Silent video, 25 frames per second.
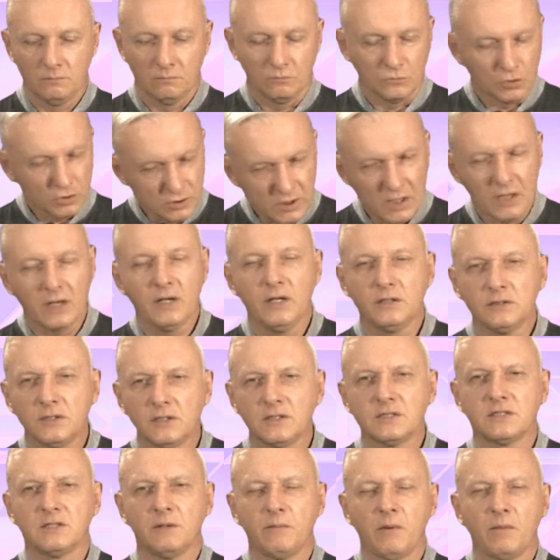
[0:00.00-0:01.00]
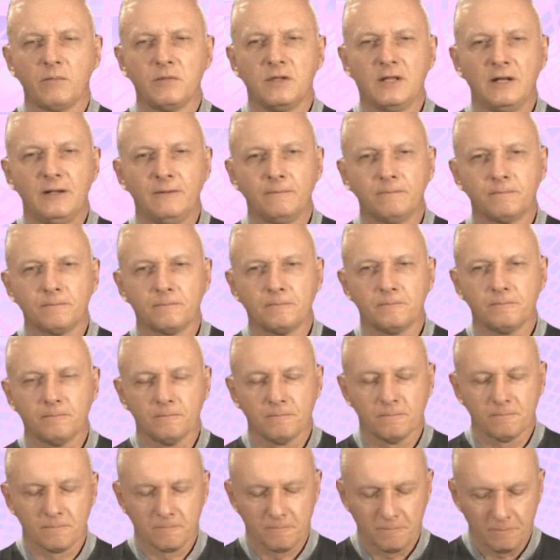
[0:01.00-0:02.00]
Но так ли это на самом деле?
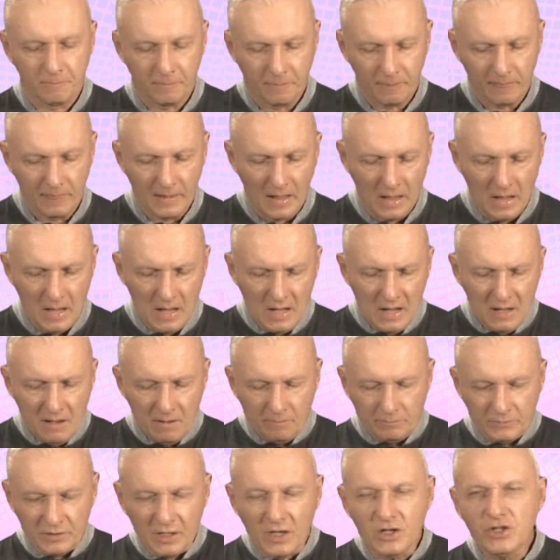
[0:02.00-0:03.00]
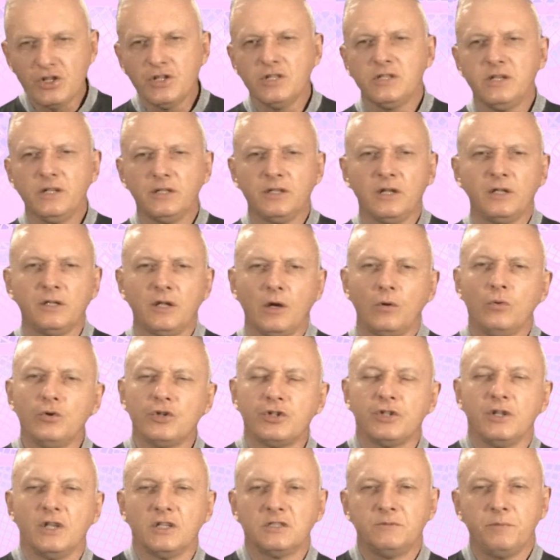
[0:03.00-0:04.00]
Многочисленные
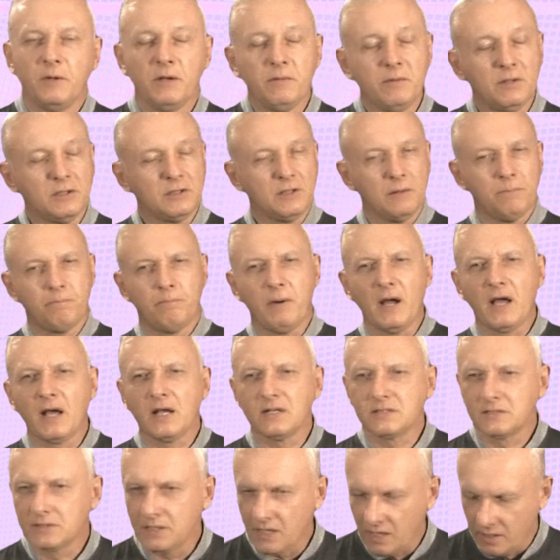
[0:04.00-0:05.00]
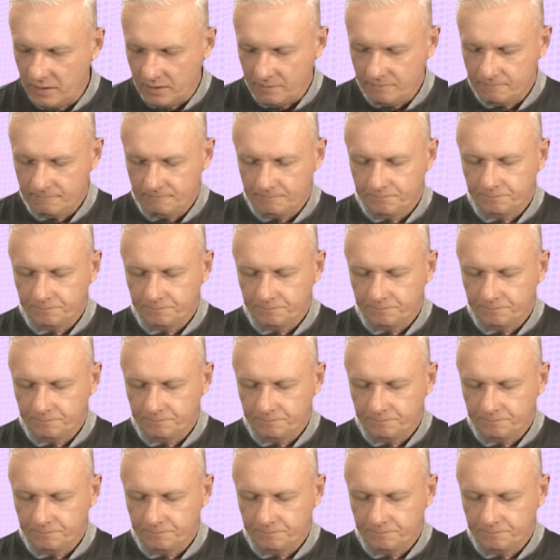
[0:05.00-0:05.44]
научные эксперименты показали,